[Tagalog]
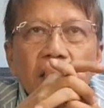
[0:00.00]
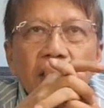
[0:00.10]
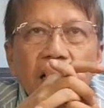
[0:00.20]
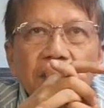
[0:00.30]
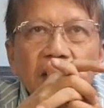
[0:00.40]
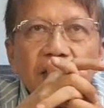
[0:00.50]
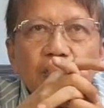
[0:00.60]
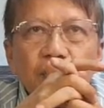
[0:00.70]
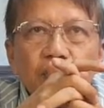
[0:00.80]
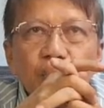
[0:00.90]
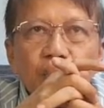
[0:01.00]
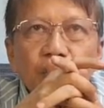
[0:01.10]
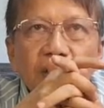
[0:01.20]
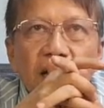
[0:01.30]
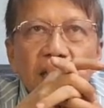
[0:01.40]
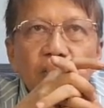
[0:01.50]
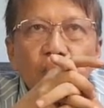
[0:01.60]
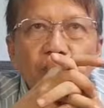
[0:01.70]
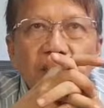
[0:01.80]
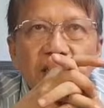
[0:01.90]
ng mga sumusunod ng
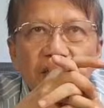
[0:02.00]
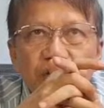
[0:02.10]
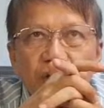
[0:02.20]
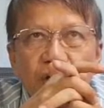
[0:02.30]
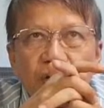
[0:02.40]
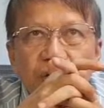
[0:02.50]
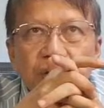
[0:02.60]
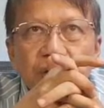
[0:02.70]
komplikasyon.